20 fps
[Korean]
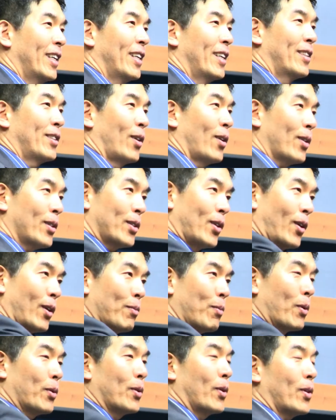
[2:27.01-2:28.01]
저, 저기
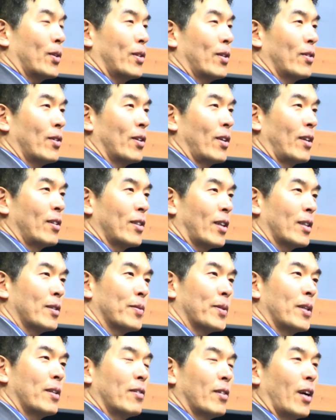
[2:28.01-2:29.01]
복도 끝에서
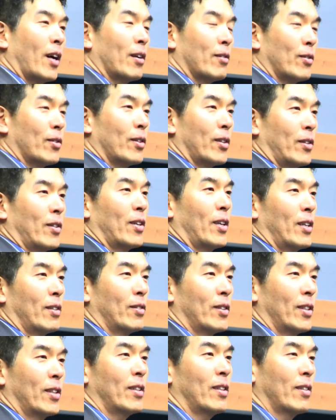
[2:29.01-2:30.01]
안녕하십니까 인사하고
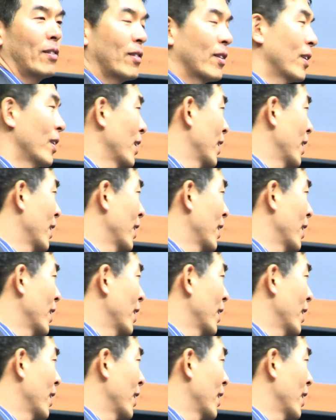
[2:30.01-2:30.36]
그러더라고요. 그래서